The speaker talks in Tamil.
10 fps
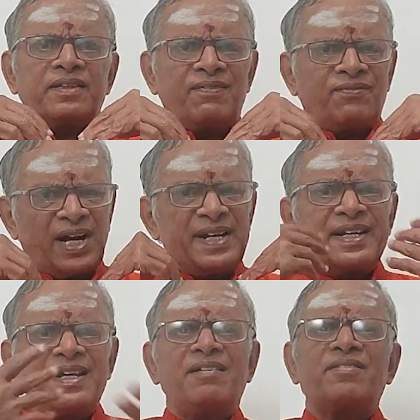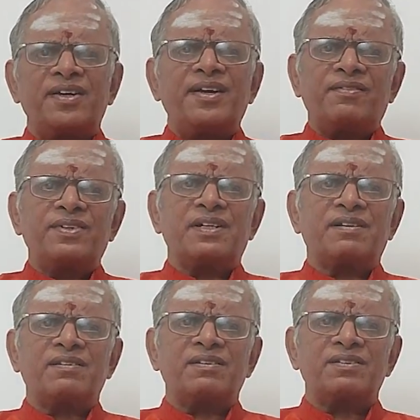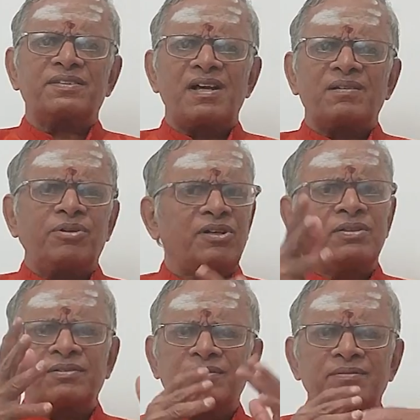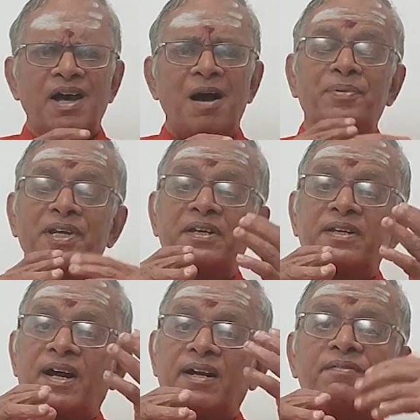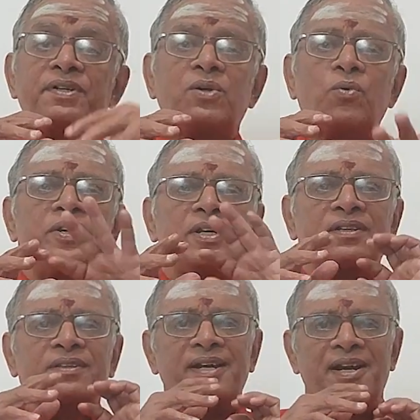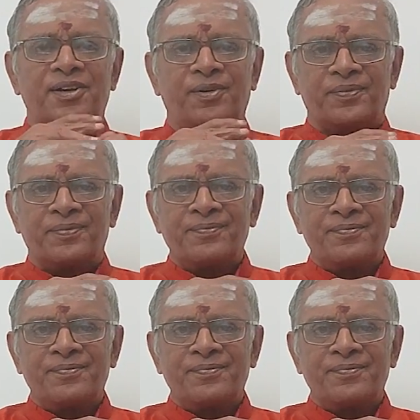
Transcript: என் வாழ்க்கையே திருநாவுக்கரசர் தான் அப்படிங்கிற அளவுக்கு உயர்ந்த எண்ணம்